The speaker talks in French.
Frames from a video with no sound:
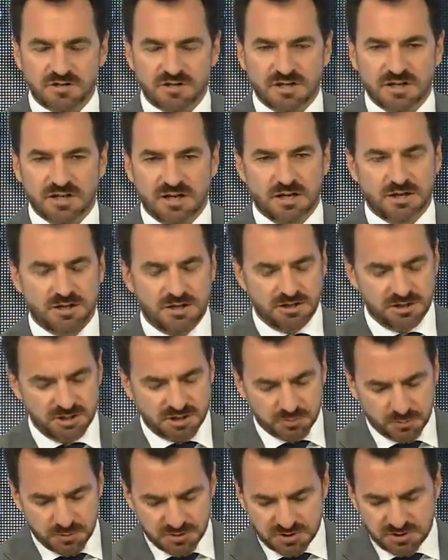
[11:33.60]
Donc
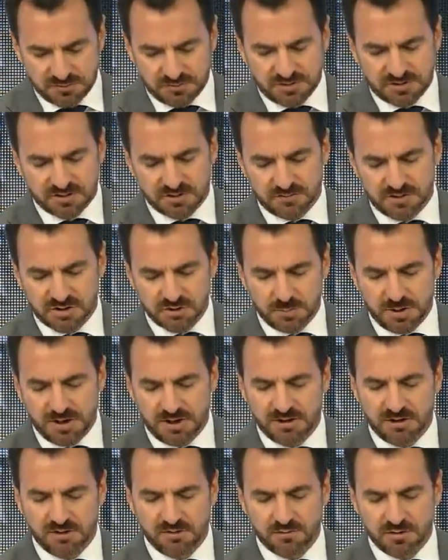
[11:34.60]
voilà, c'est pour ça que je suis là
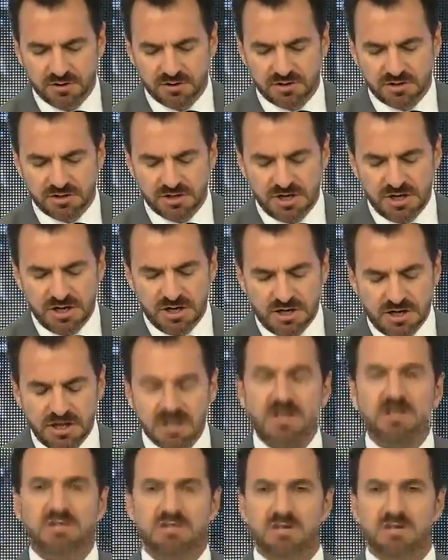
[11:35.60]
avec plaisir, Richard,